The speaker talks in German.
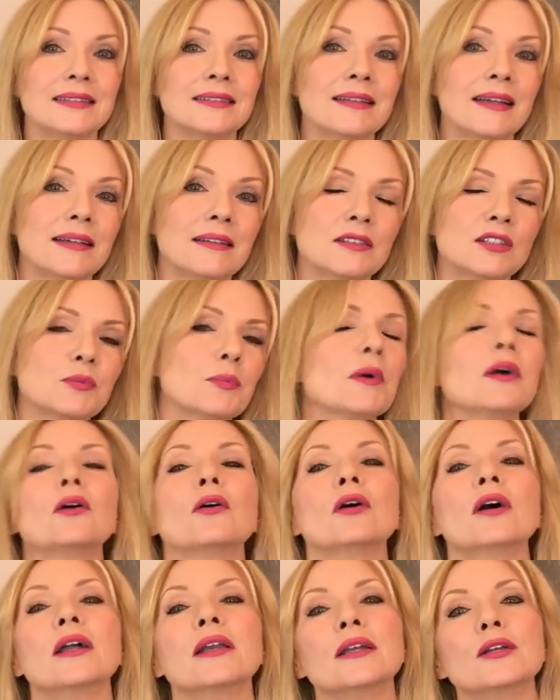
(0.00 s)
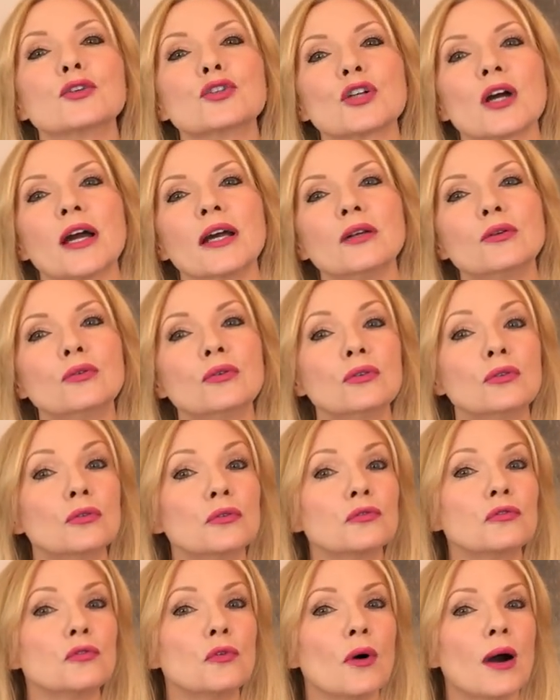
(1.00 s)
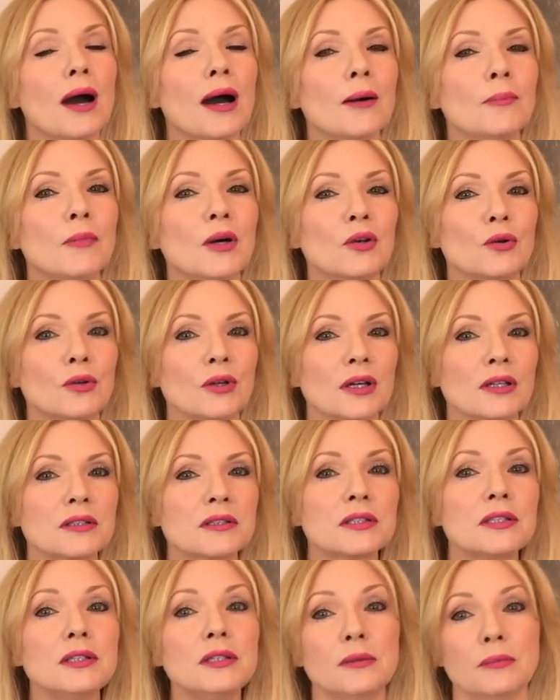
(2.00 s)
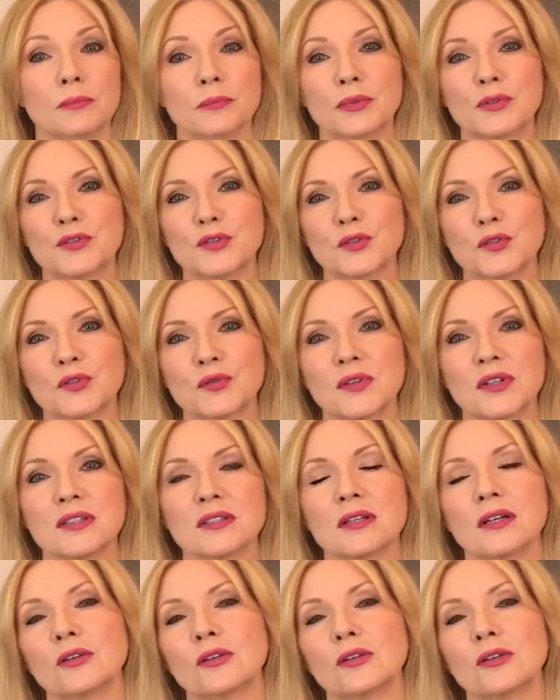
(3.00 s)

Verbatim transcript: Denkt bei euren Entscheidungen und Vorhaben an euer Team bzw.